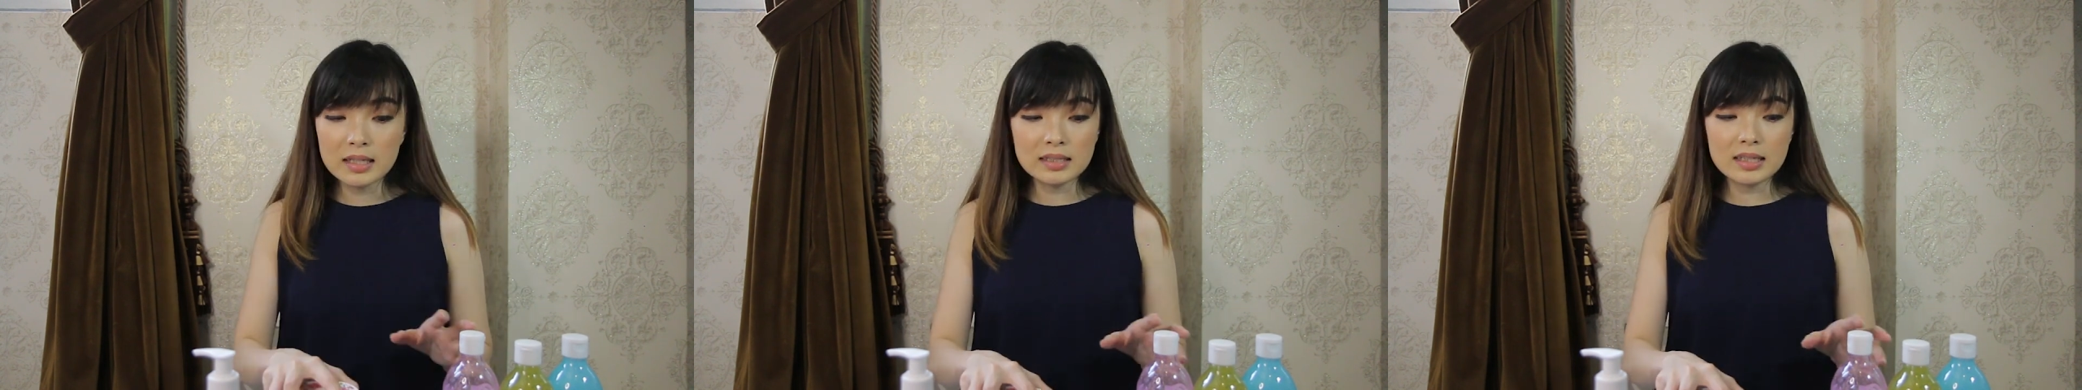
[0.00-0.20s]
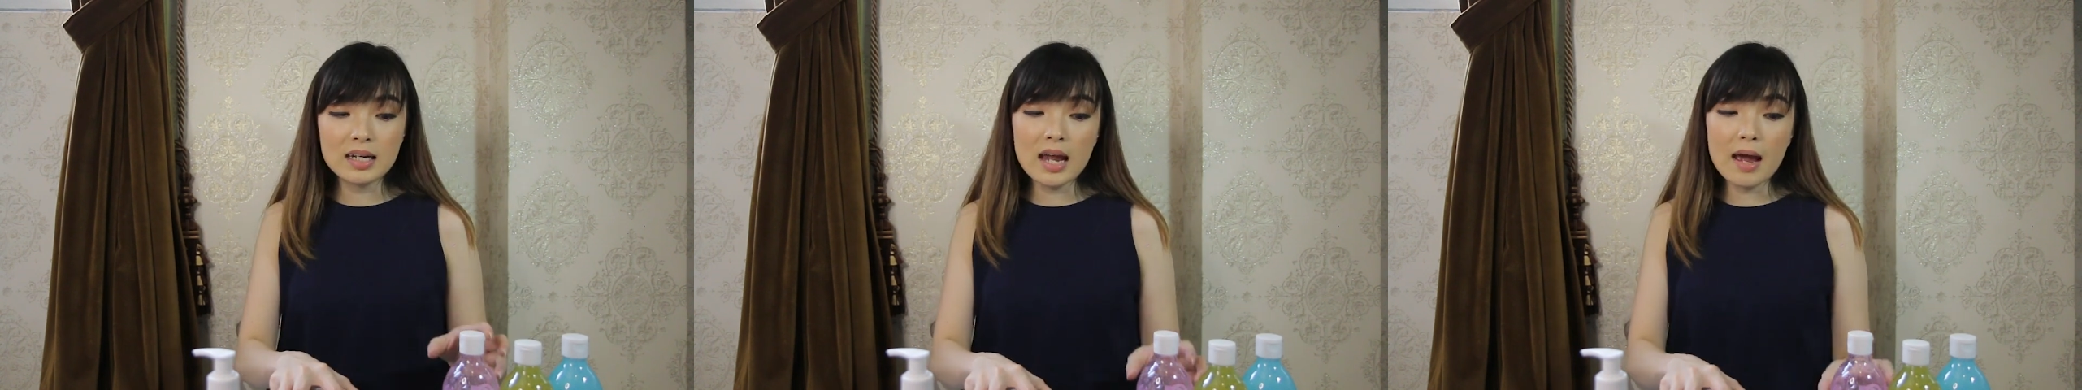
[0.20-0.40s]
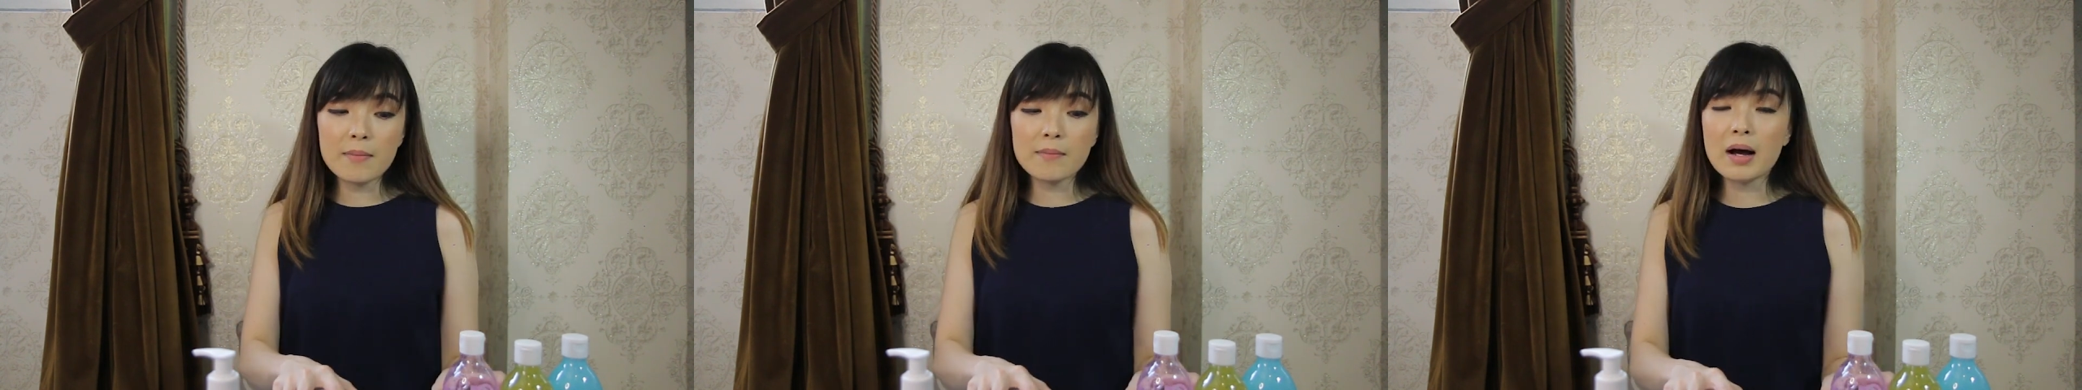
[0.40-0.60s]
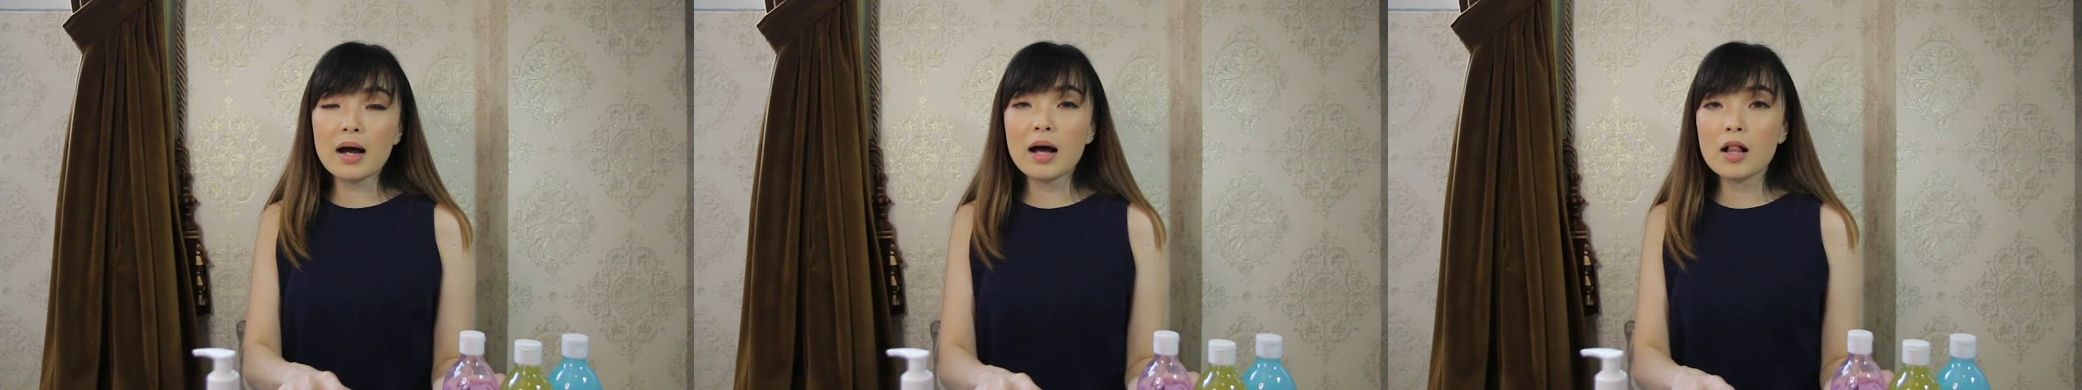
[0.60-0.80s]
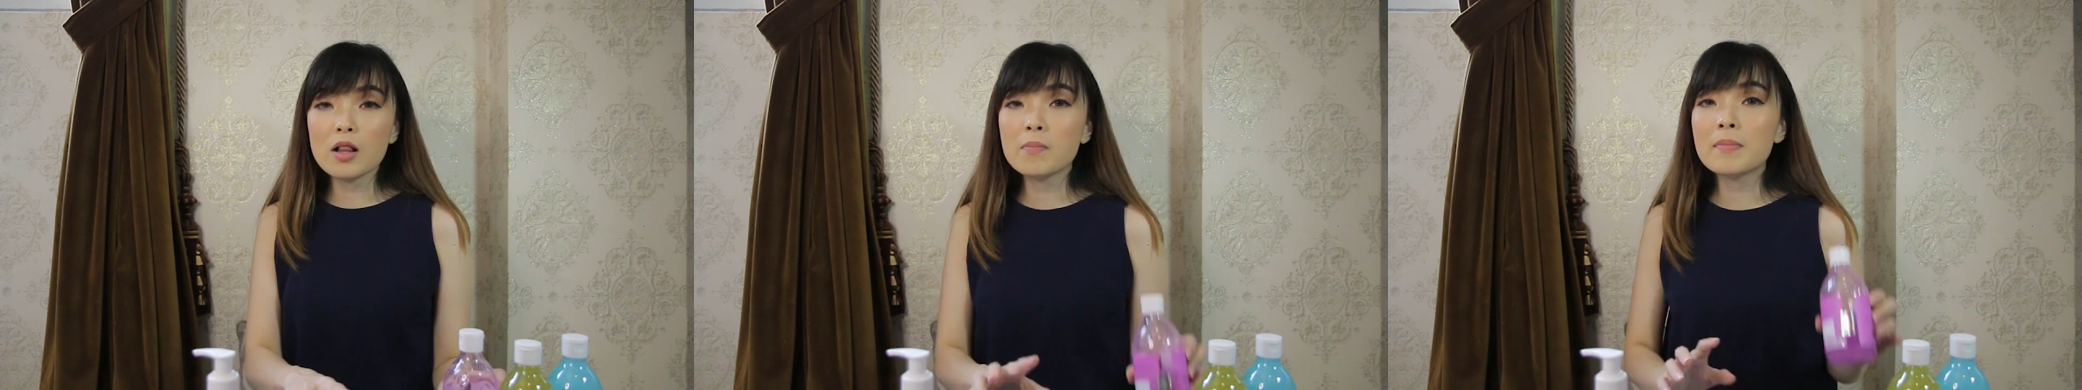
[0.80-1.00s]
Jadi emang
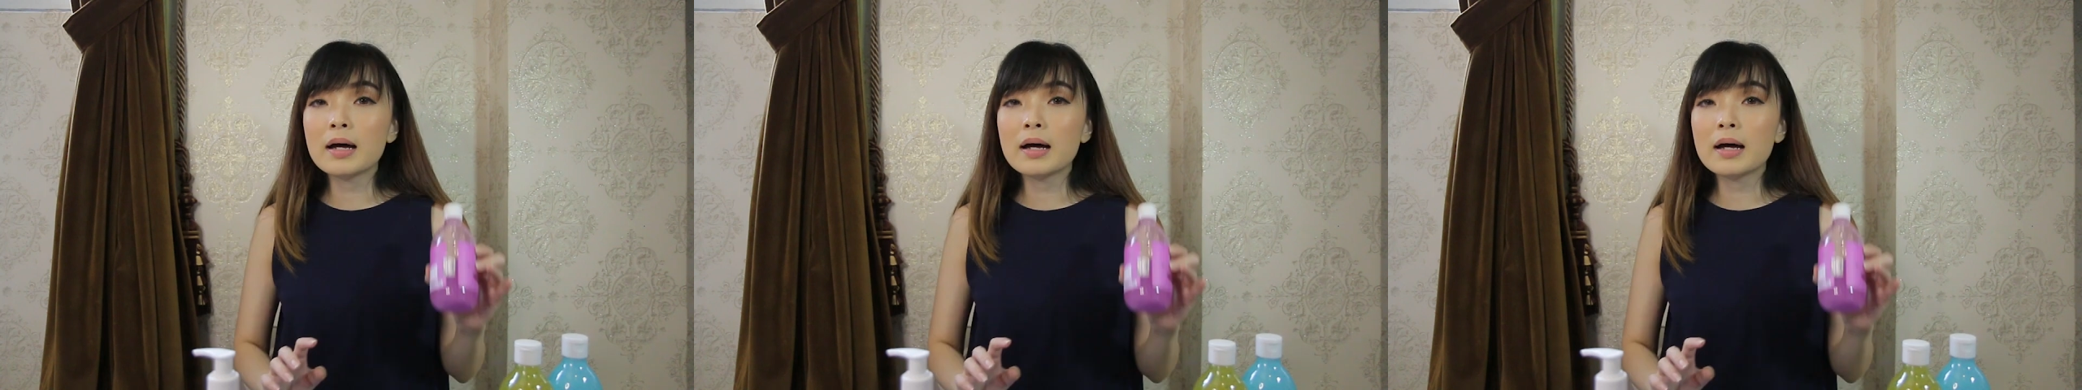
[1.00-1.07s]
kalau